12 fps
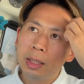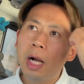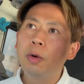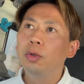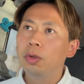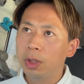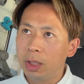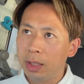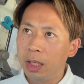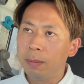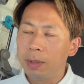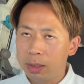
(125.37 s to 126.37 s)
過去動画
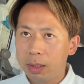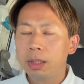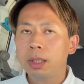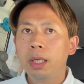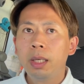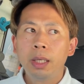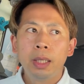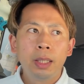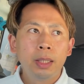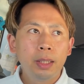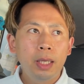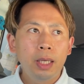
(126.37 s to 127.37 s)
になります。
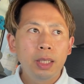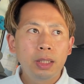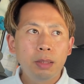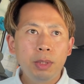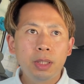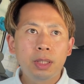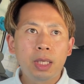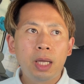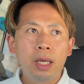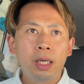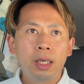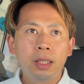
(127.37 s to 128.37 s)
で、清水
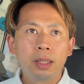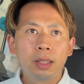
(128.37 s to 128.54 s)
さん